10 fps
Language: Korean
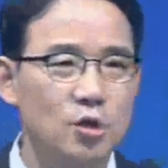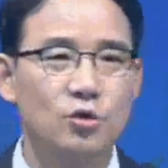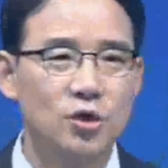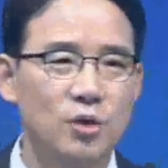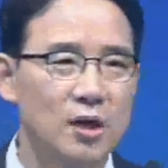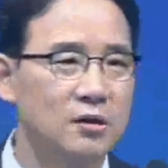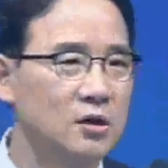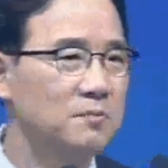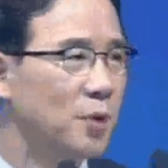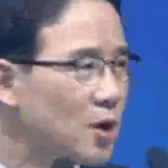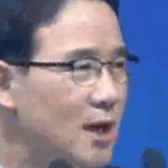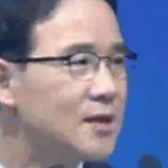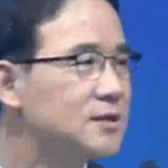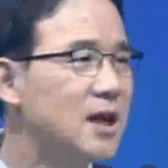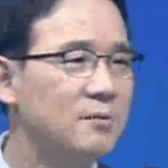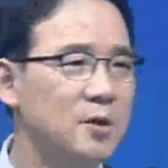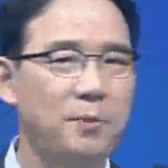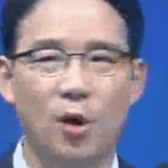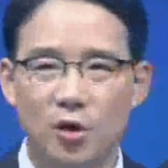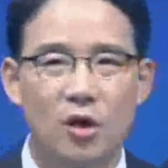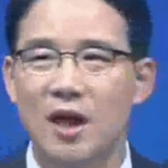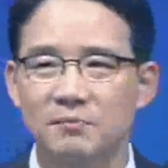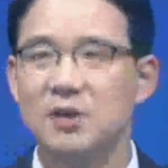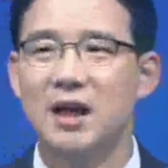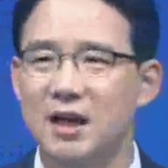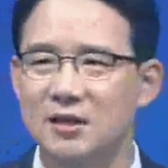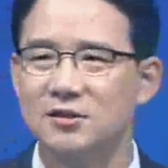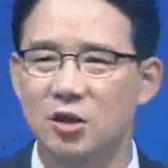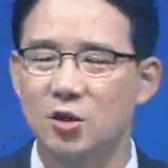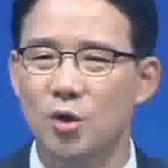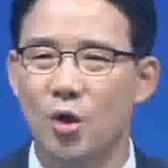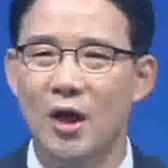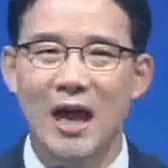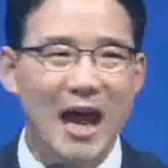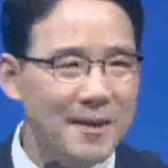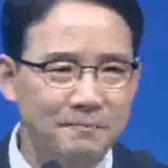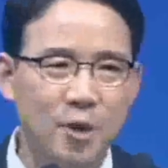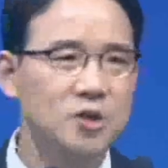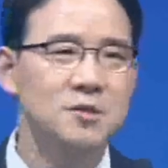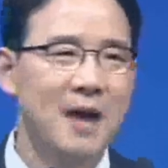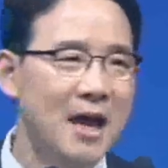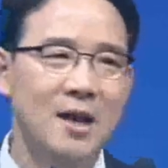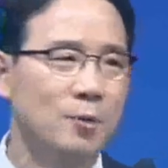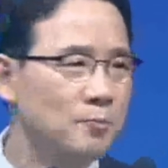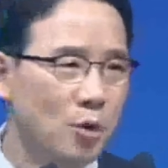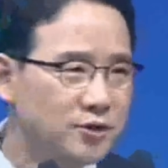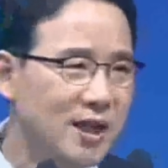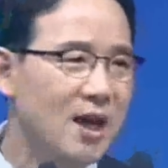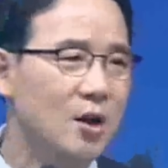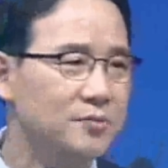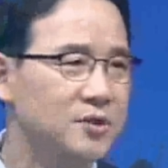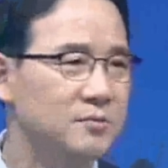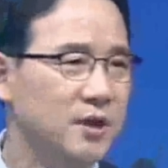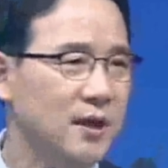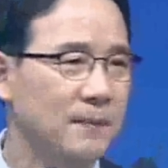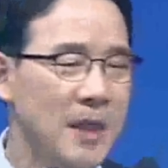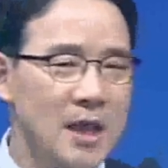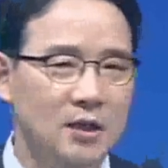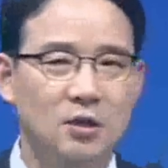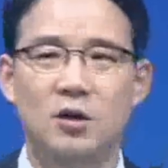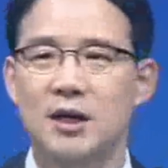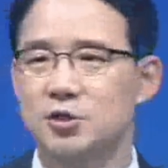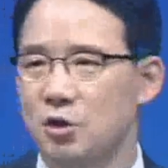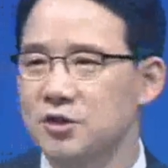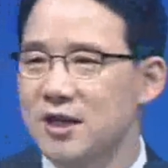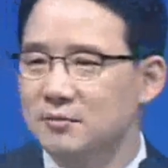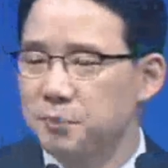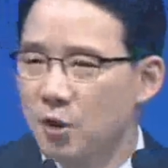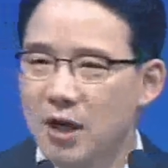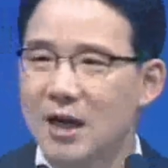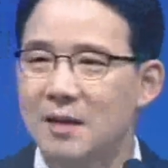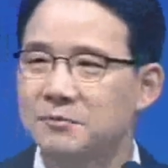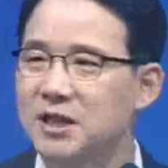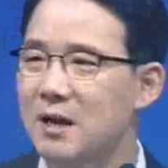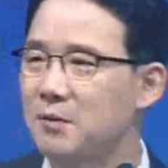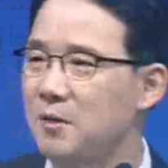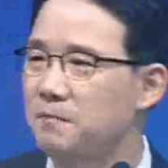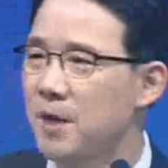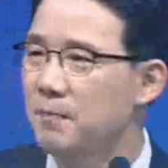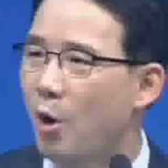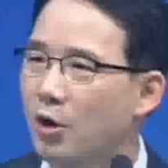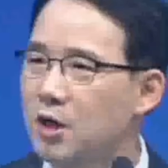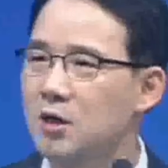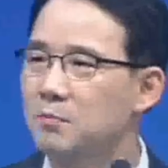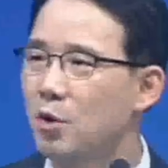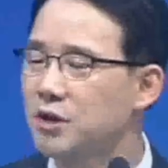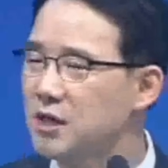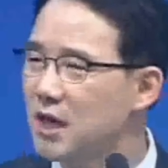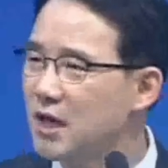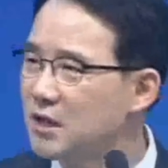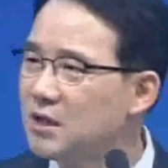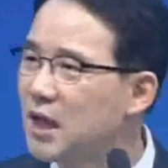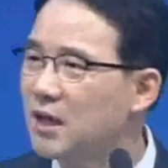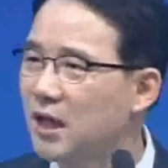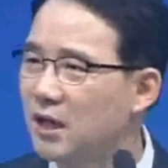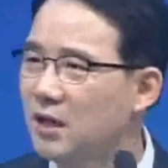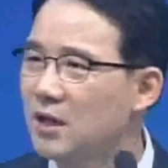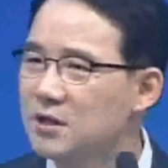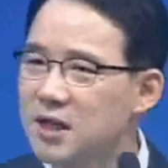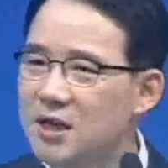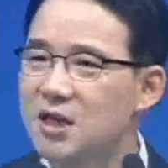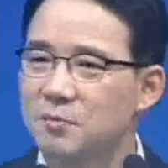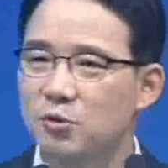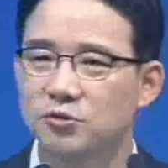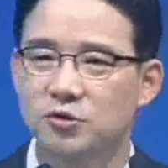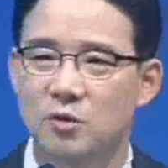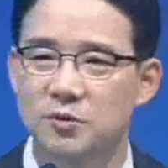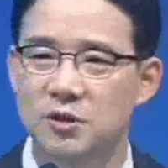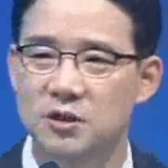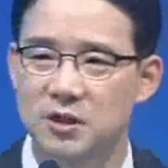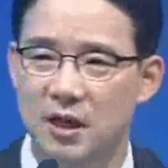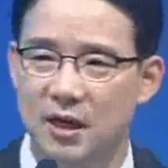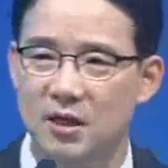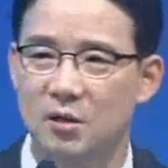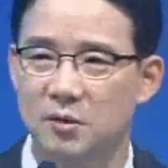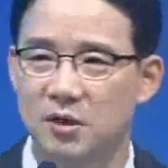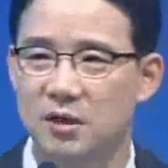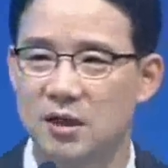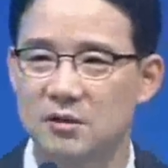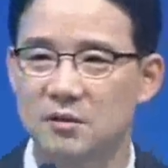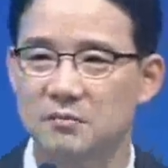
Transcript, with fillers: 이루기 위해서는 편안한 삶을 버려야 합니다라는 설교 한 번쯤 안 해본 목사가 없습니다. 그러나 정작 편안한 삶을 버리는 목회자가 이 땅에 찾아볼 수 없는 시대가 되어버렸다는 것.